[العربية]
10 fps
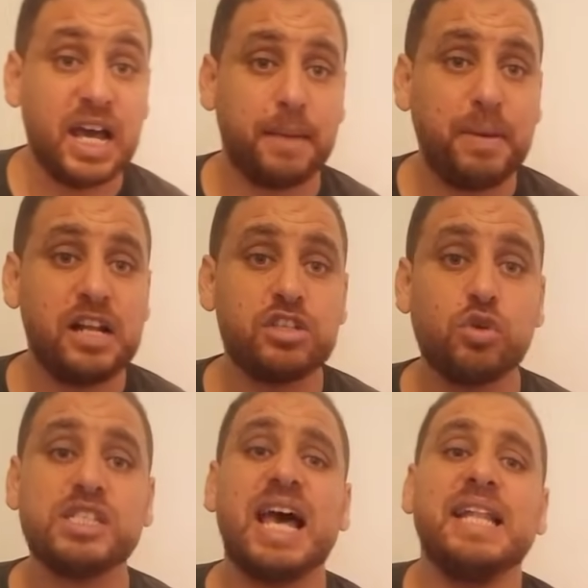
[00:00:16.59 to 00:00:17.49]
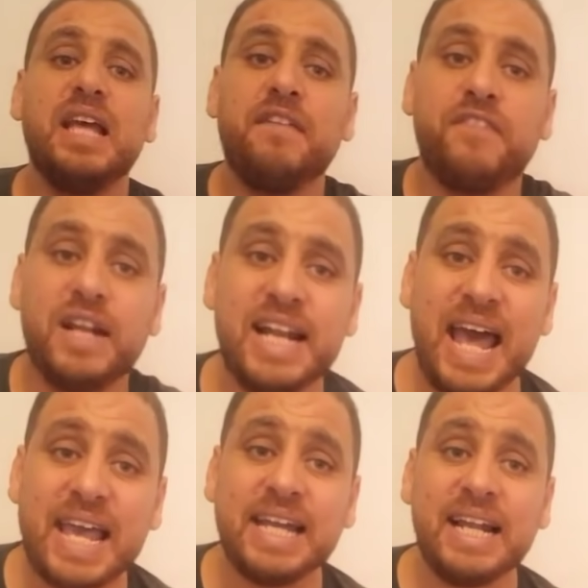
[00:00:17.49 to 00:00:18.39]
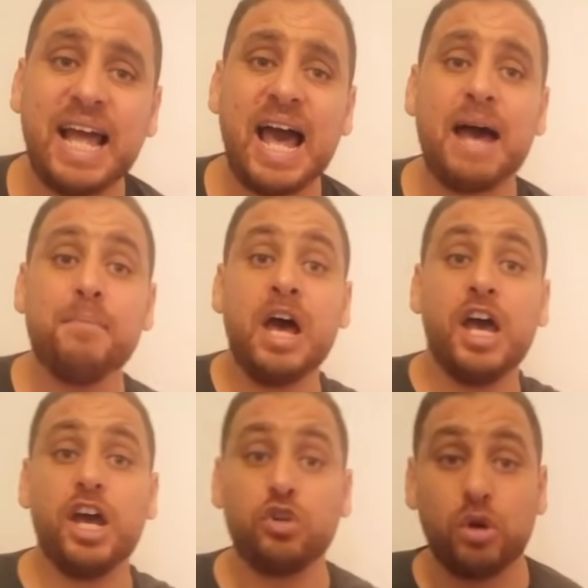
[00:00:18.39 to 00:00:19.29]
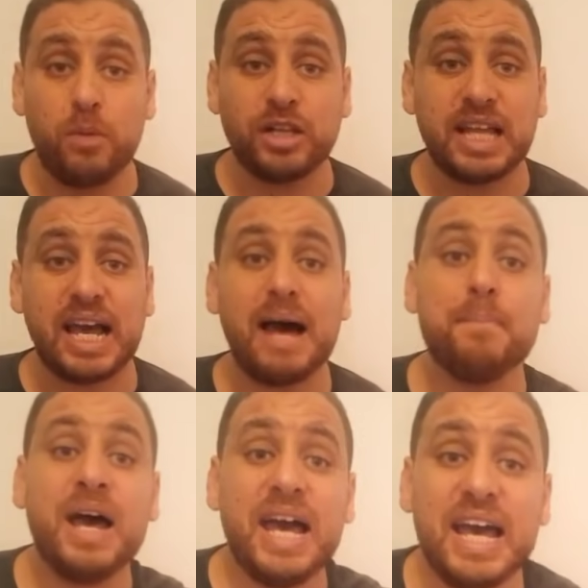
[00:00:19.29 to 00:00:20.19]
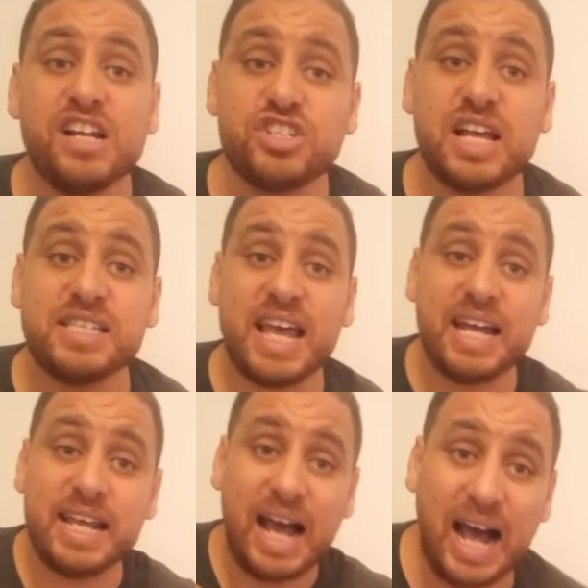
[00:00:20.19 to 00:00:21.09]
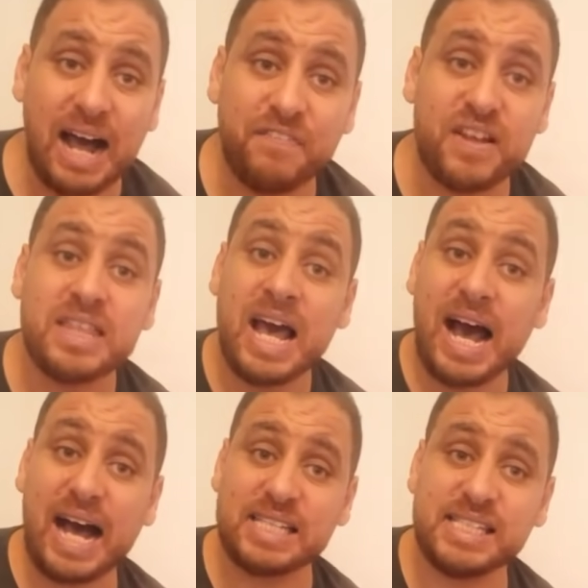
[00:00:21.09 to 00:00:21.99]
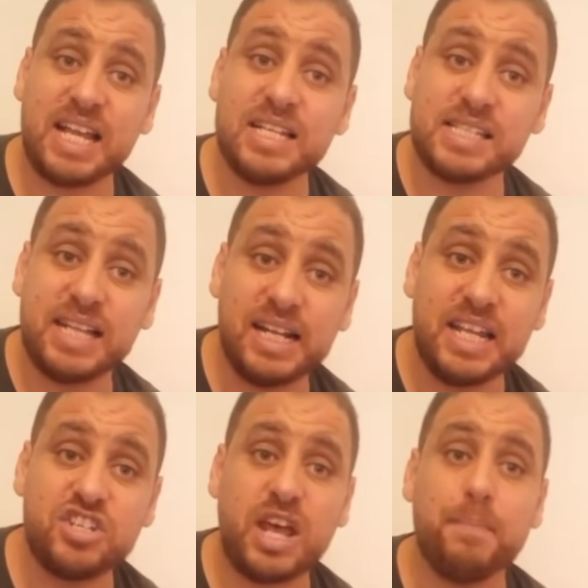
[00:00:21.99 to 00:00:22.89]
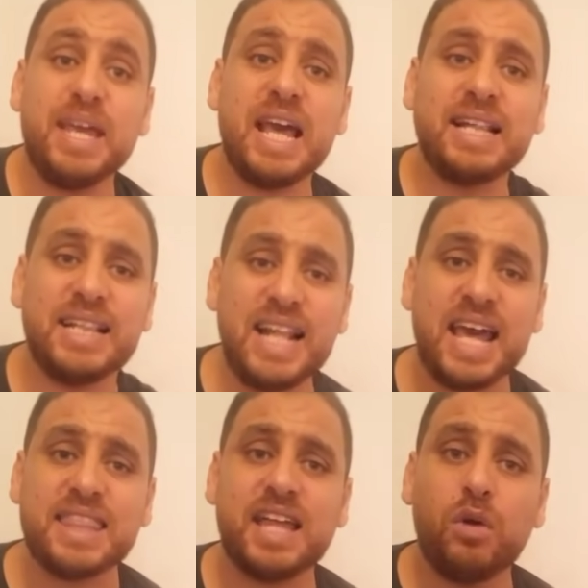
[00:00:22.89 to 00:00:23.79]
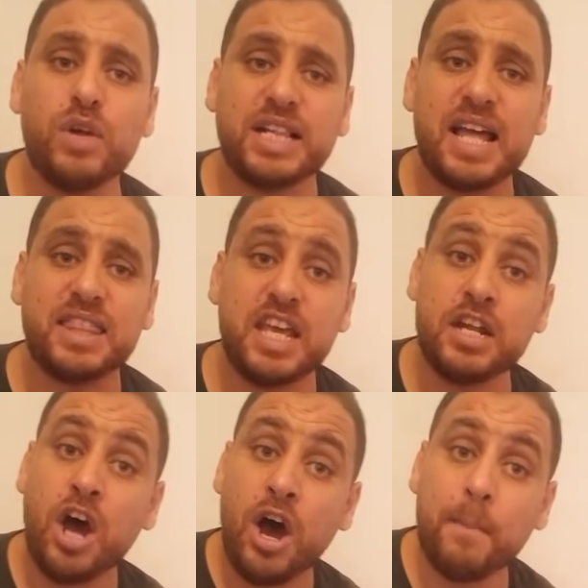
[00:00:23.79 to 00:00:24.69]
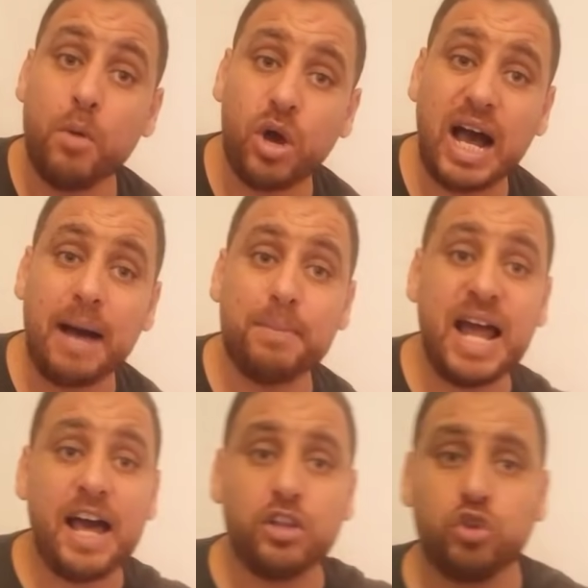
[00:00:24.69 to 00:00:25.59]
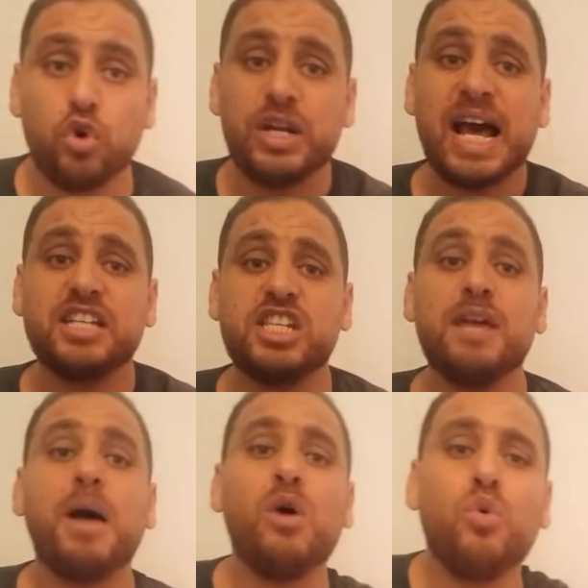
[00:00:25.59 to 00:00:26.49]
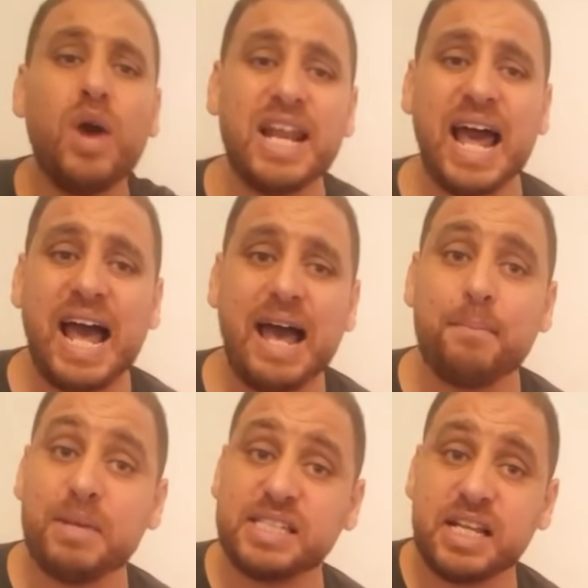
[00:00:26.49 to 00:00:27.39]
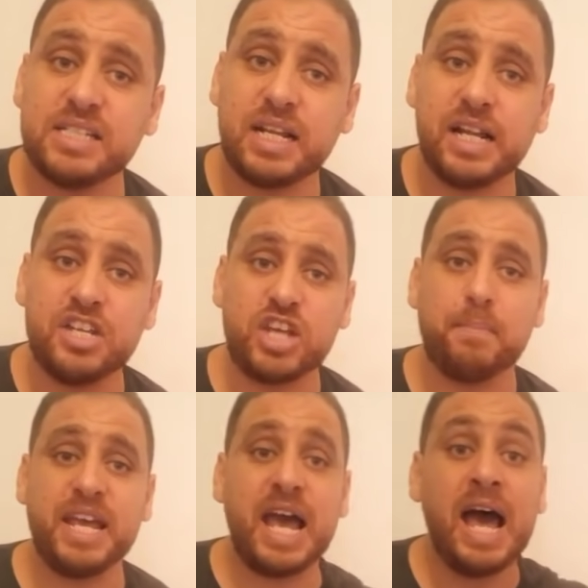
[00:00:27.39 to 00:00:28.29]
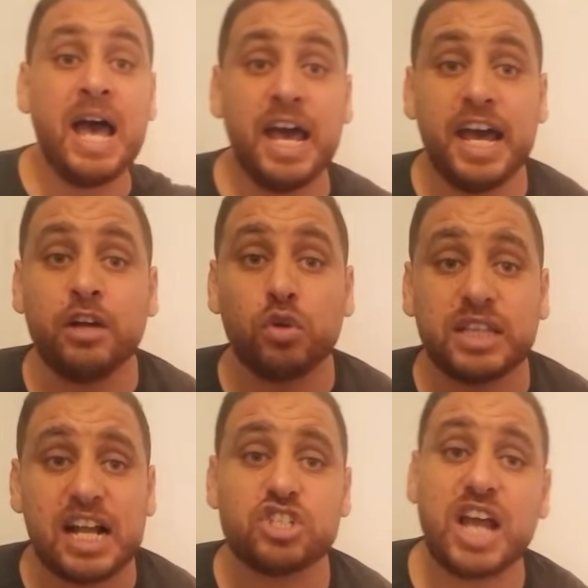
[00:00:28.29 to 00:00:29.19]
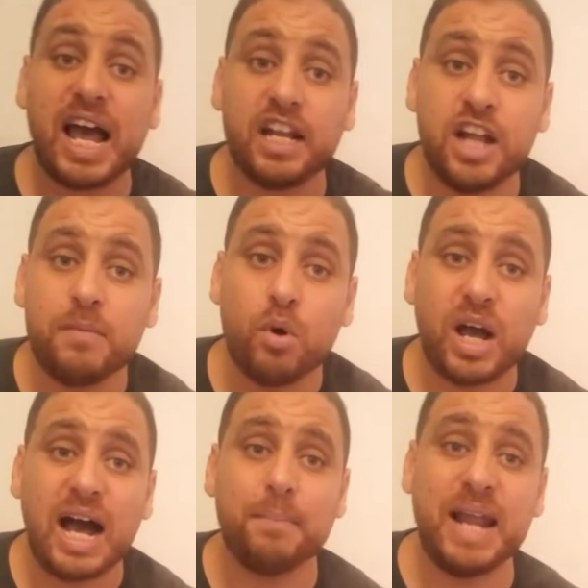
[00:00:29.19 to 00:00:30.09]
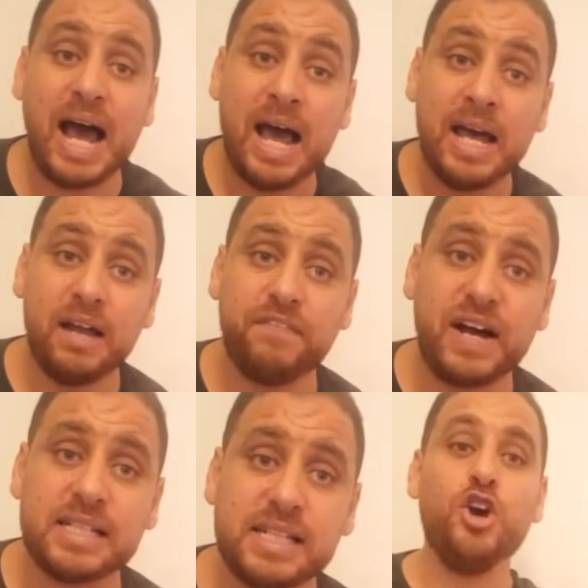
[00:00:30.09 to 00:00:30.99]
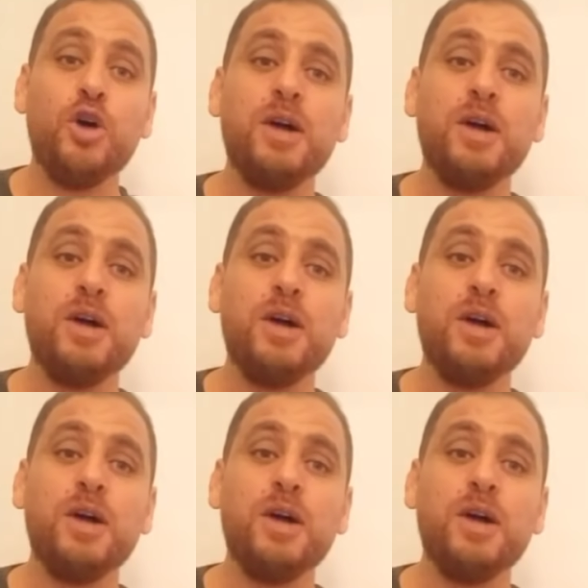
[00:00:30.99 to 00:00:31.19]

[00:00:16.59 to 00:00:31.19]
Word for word: قبل زوز اهداف لكن الاهم انه المنتخب الجزائري حافظ على السلسله الايجابيه 33 مقابله دون هزيمه والاهم السلسله الايجابيه انه ترشح للمقابله الفاصله اليوم